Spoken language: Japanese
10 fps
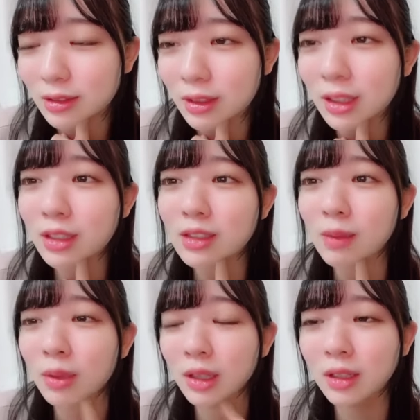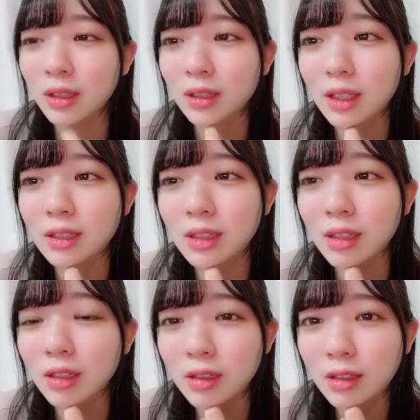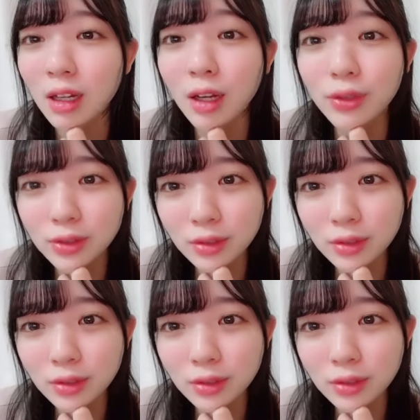くなっちゃうのかな風か花粉